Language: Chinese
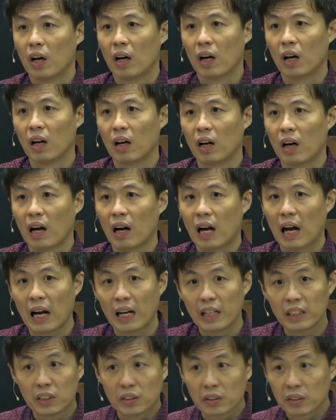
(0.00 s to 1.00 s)
呃，
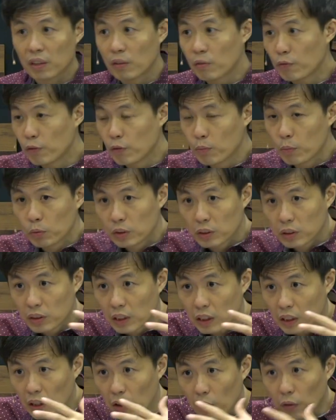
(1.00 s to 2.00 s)
孩子跟父母之
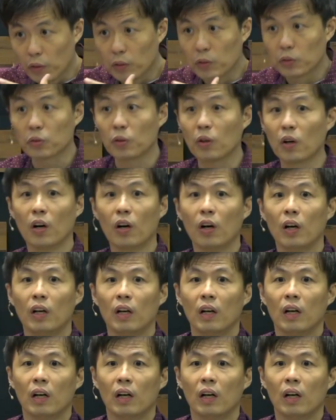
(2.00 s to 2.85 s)
间的运作。